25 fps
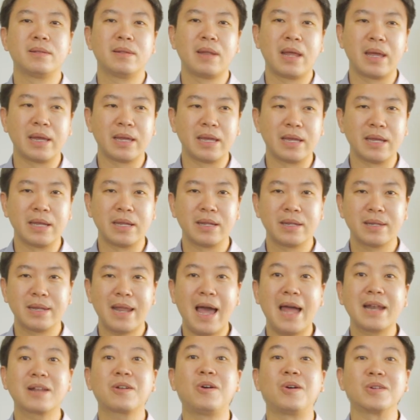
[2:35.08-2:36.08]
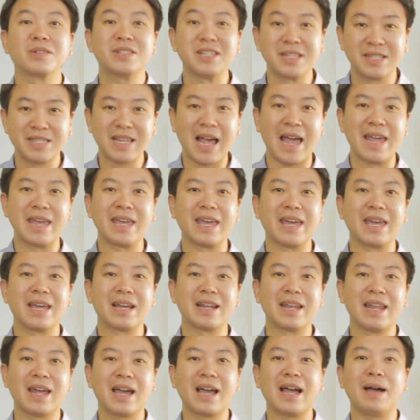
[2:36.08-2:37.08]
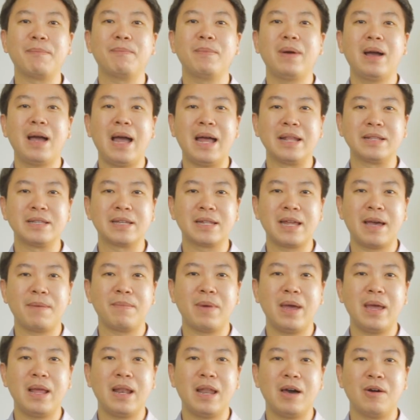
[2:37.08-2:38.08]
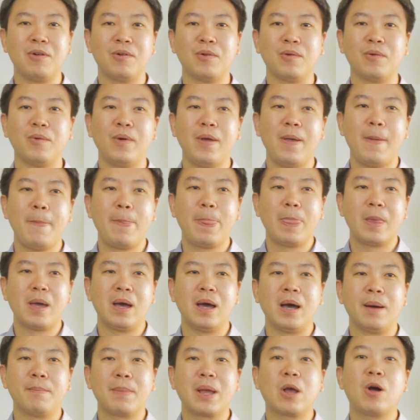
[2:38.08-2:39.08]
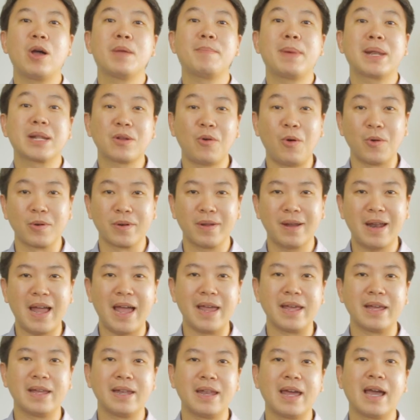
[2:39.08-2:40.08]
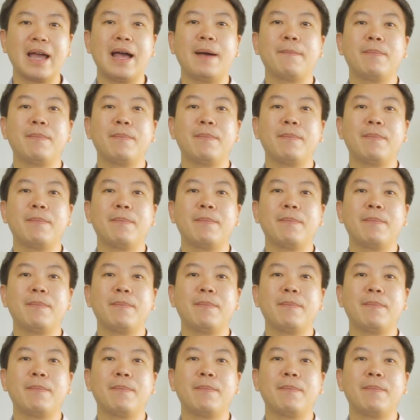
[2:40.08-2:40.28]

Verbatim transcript: ในด้านของจิตใจเองนะครับอาจจะทำให้เราไม่ค่อยมั่นคงเท่าไหร่นะค